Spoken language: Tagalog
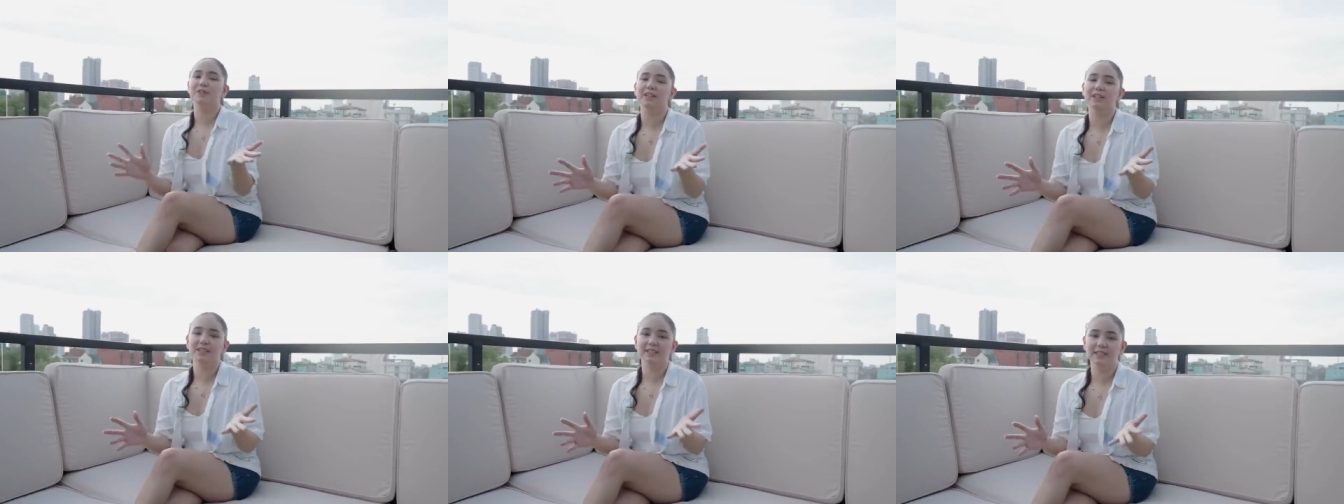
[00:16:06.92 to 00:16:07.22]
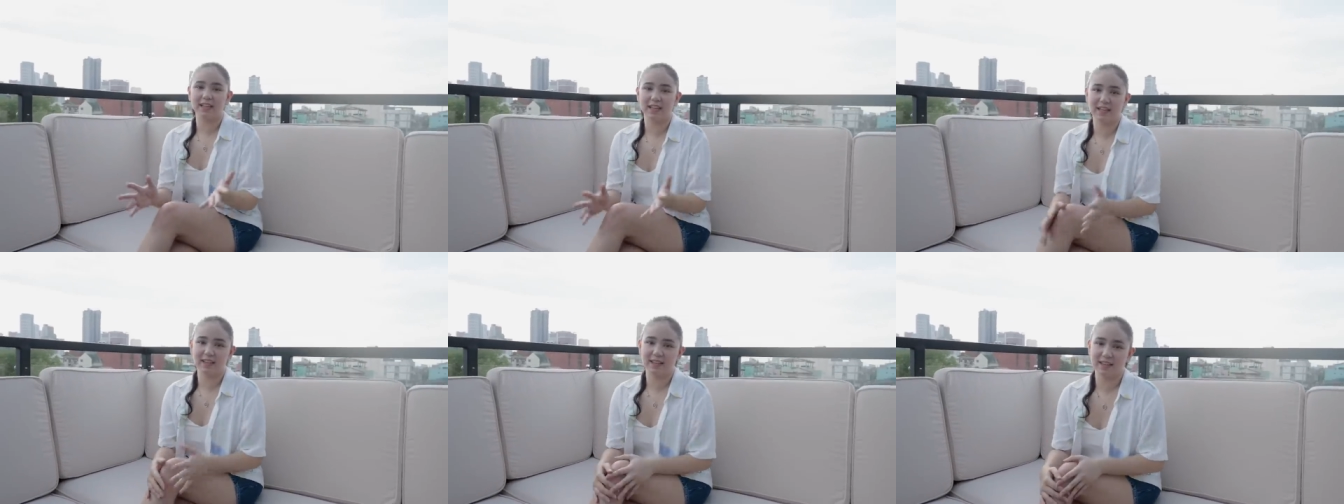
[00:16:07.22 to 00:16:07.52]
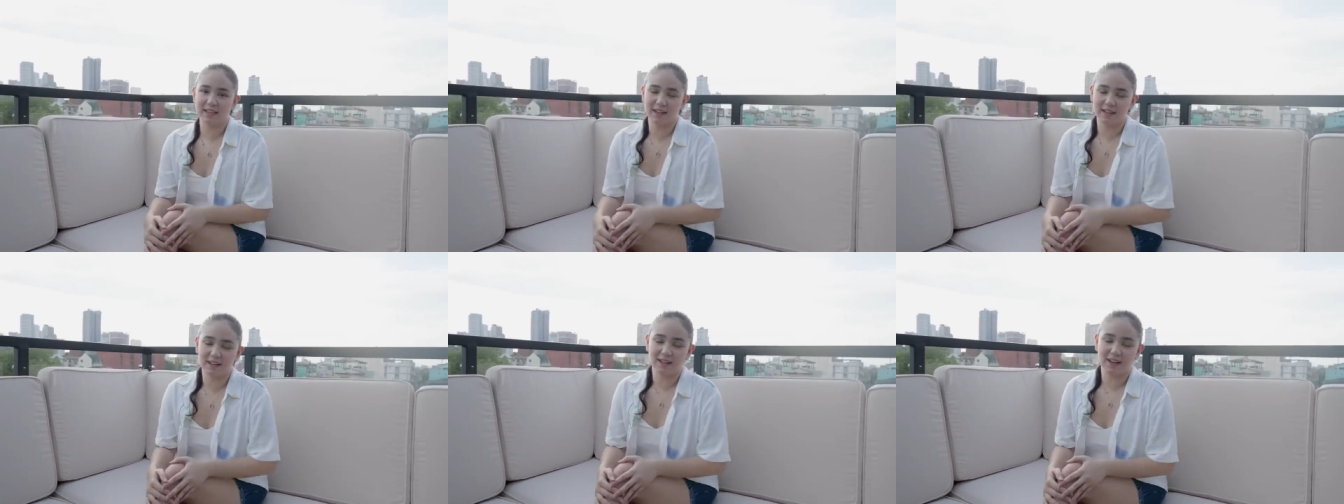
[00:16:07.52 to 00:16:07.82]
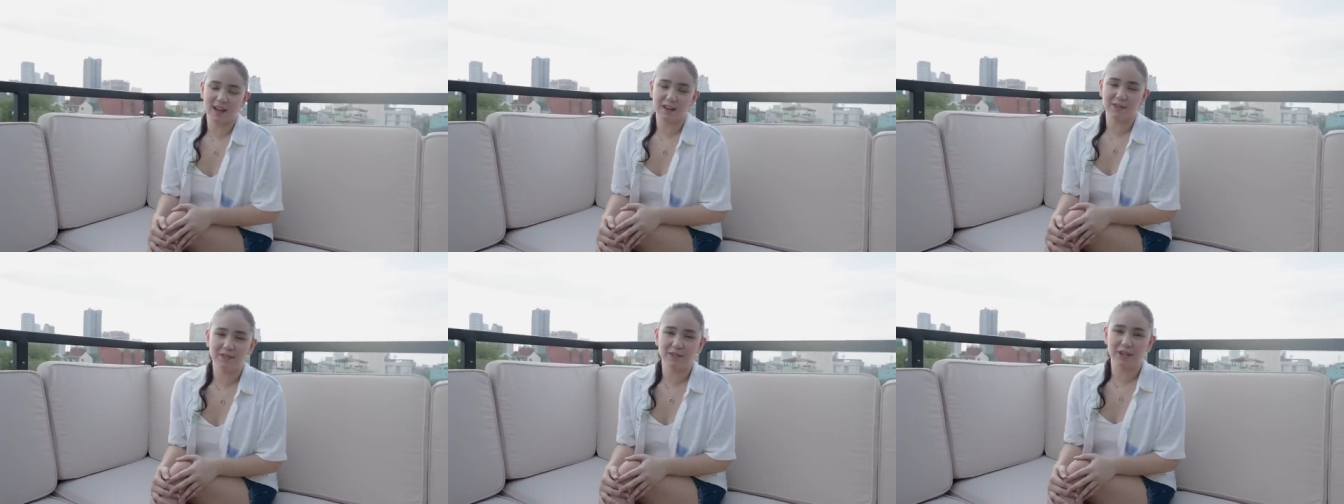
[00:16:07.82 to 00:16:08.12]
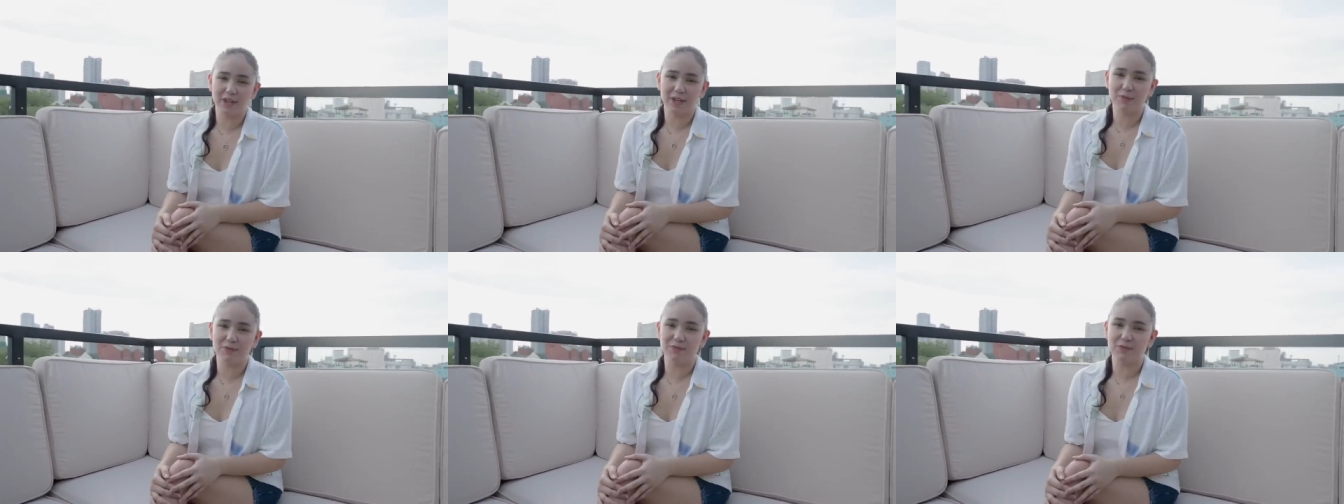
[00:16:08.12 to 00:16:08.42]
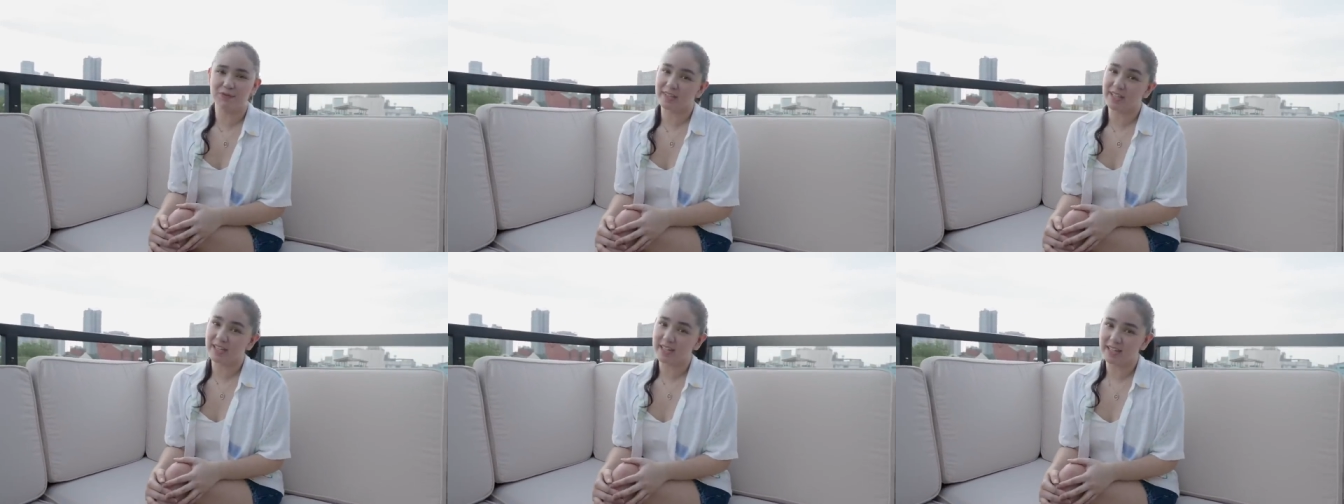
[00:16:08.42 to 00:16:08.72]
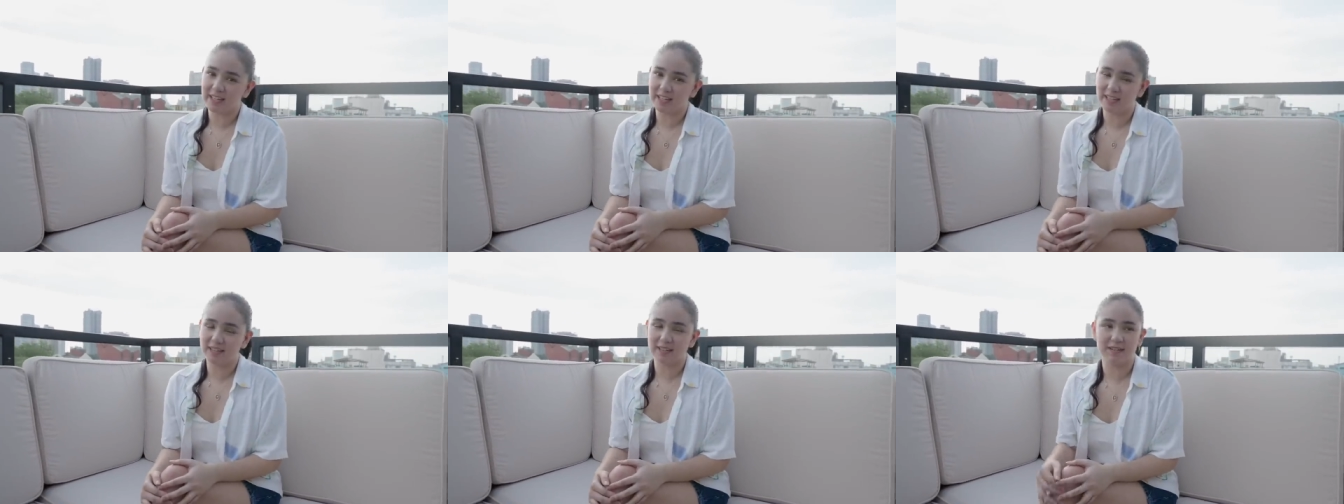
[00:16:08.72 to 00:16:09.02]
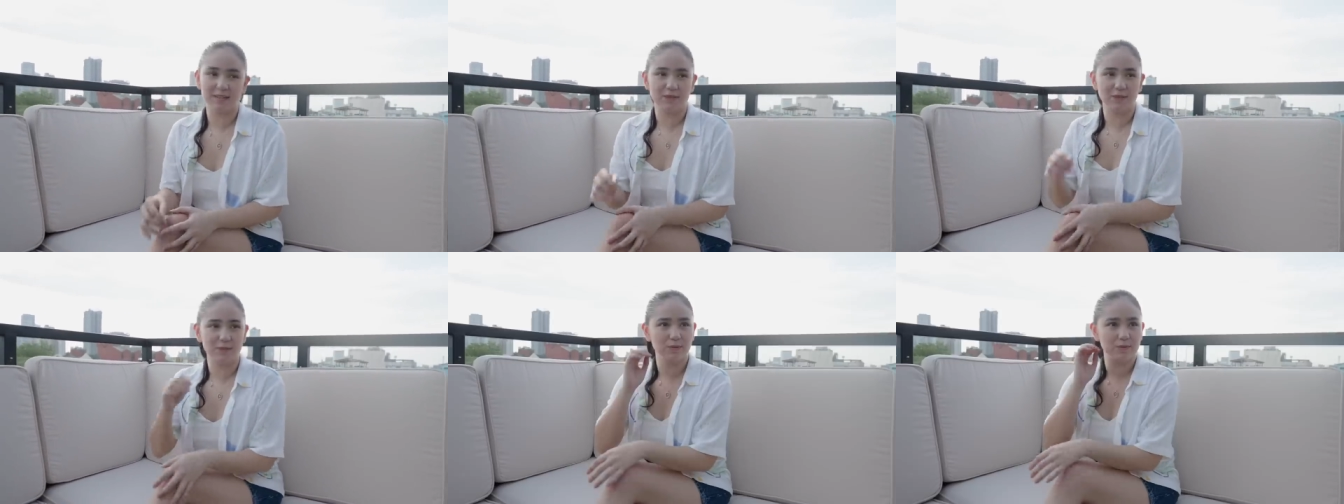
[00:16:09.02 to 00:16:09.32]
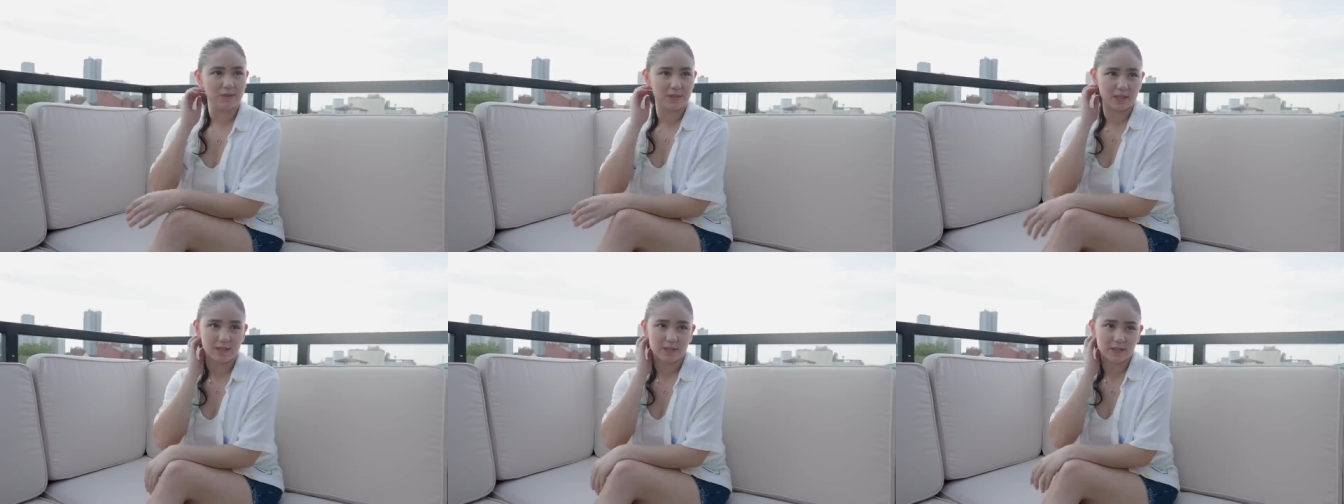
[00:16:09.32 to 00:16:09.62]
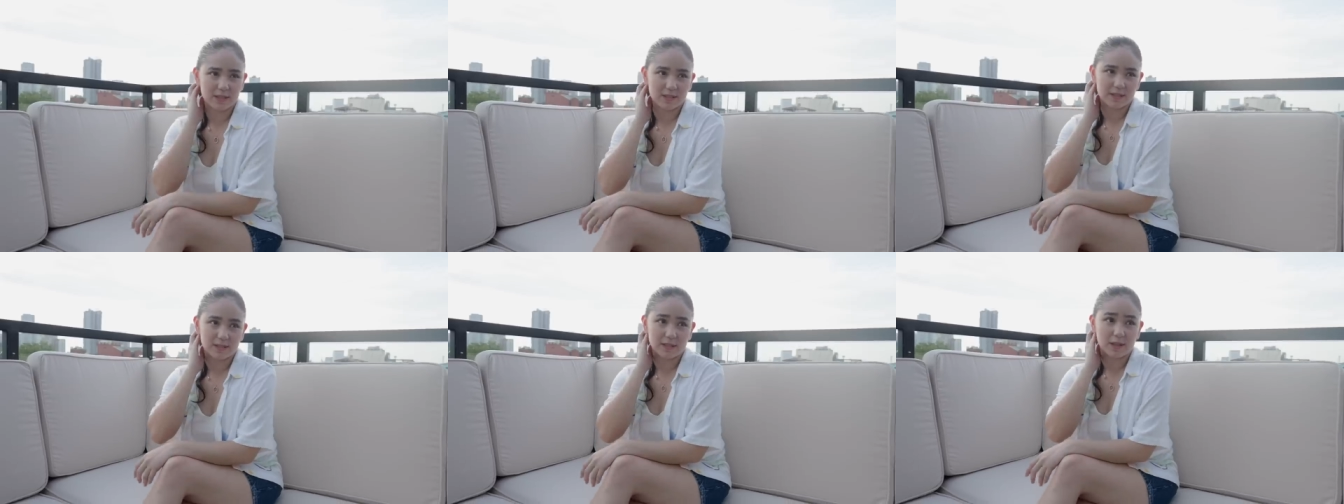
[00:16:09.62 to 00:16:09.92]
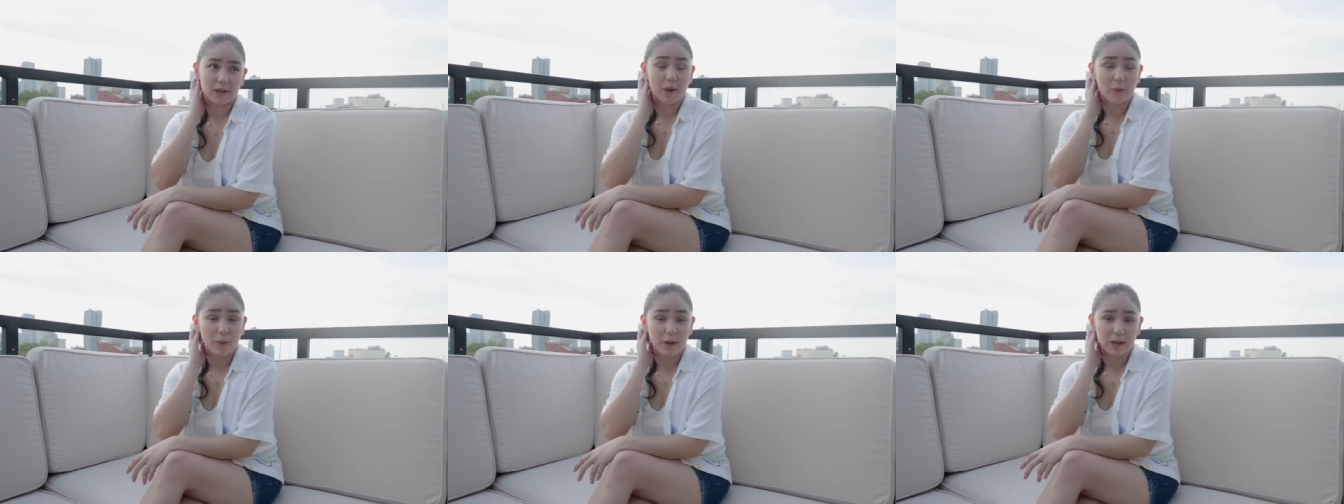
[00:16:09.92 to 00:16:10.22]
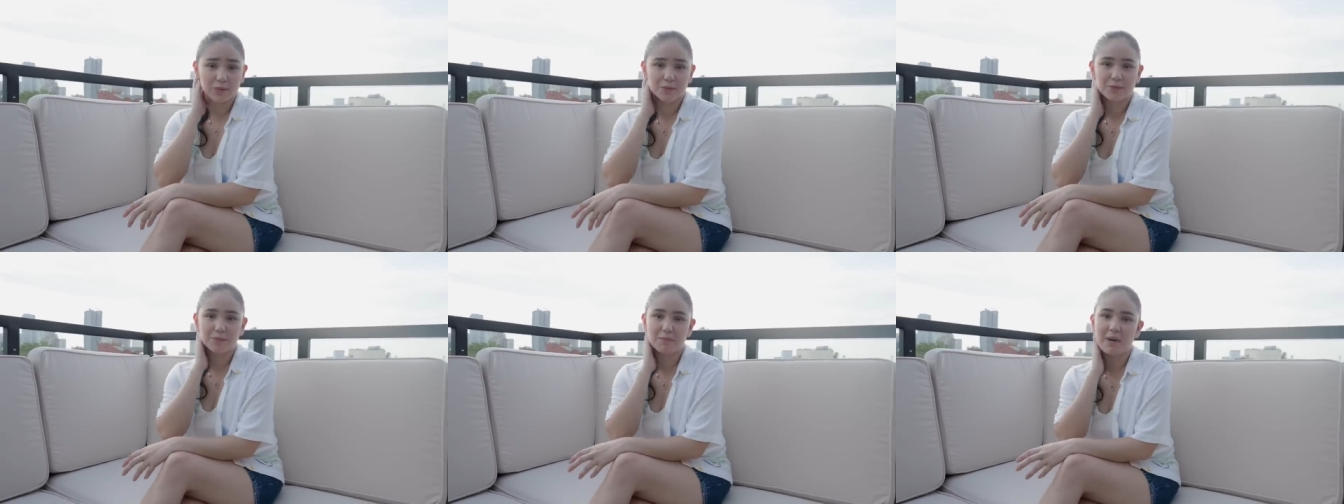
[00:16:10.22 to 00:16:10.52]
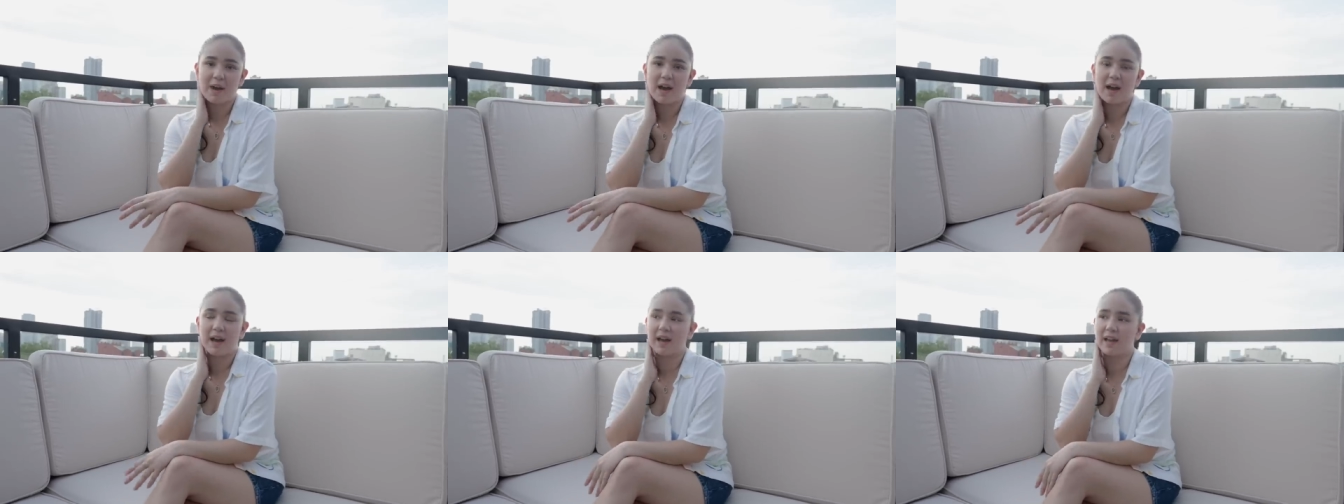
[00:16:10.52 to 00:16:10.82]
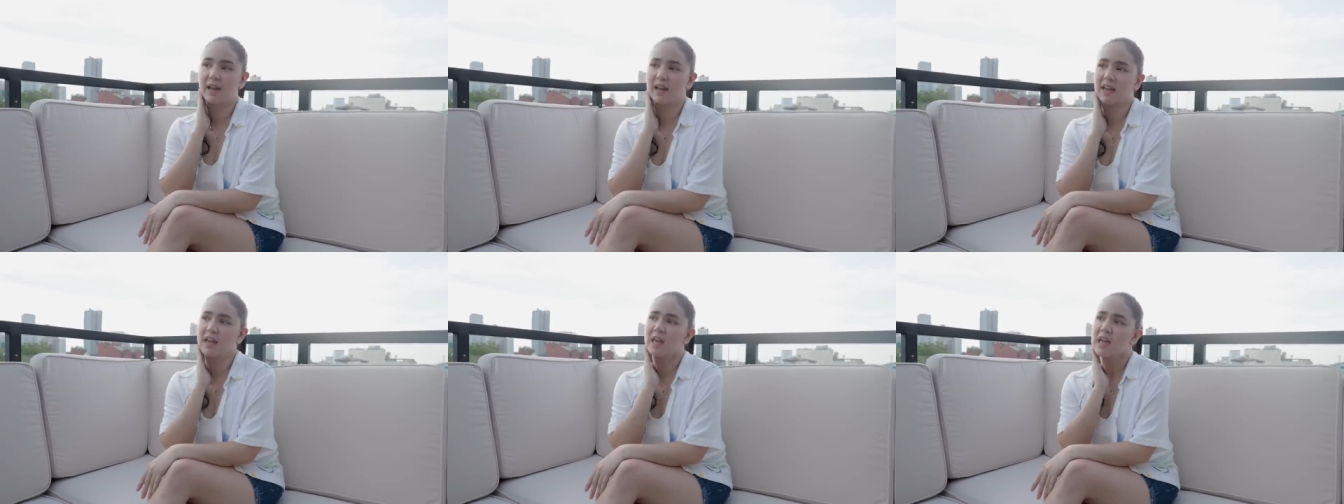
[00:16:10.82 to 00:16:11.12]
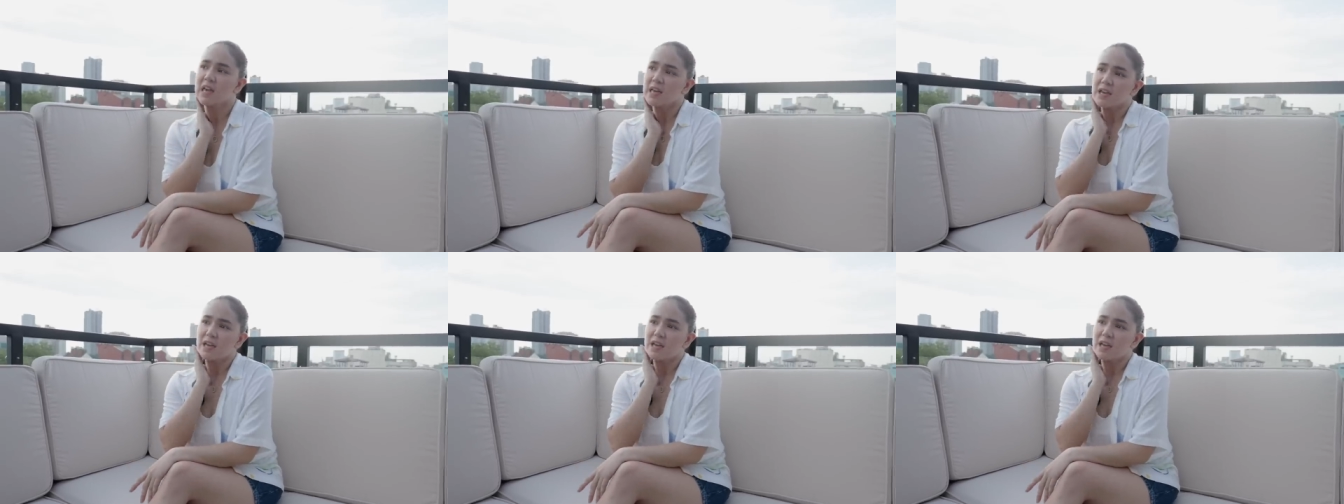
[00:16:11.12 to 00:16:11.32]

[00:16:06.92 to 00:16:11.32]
lang din ng ano na yung feeling nung since nagawa tong bahay.